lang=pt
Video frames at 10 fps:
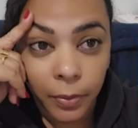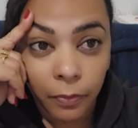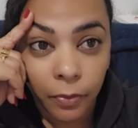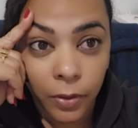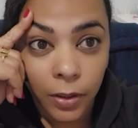pra
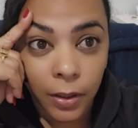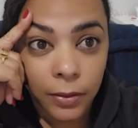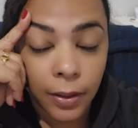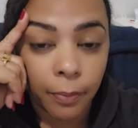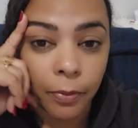ver o que ela
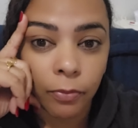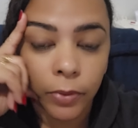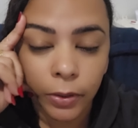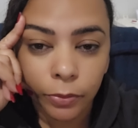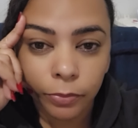tá
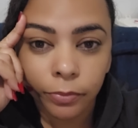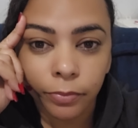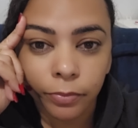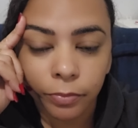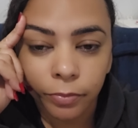aprontando,
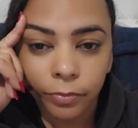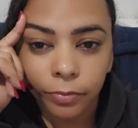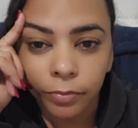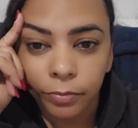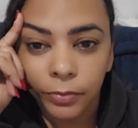
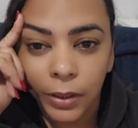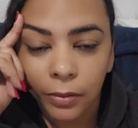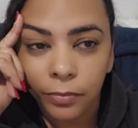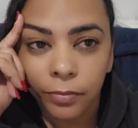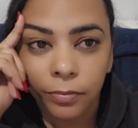
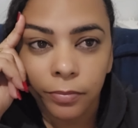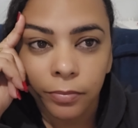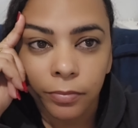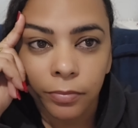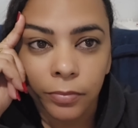né?
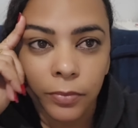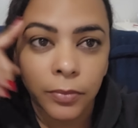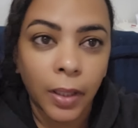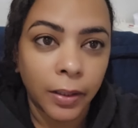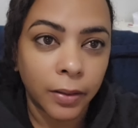
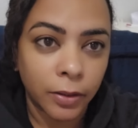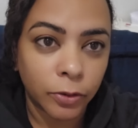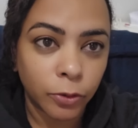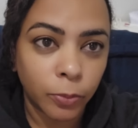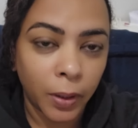Na
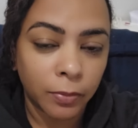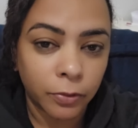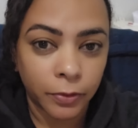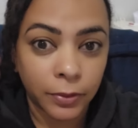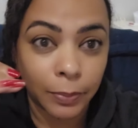igreja tudo bem, eu tô
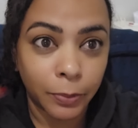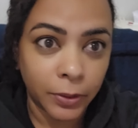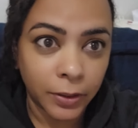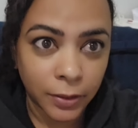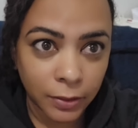falando depois
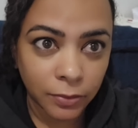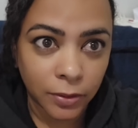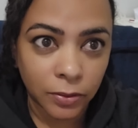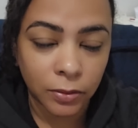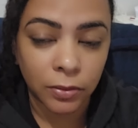da igreja,
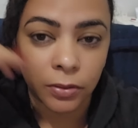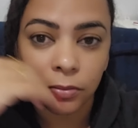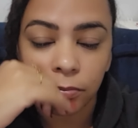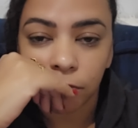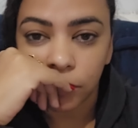né,
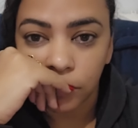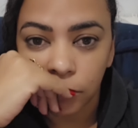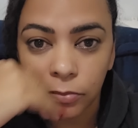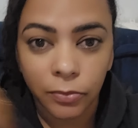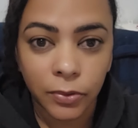gente?
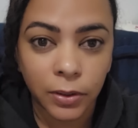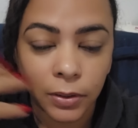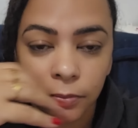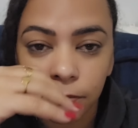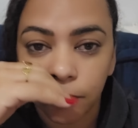Não
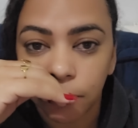sei.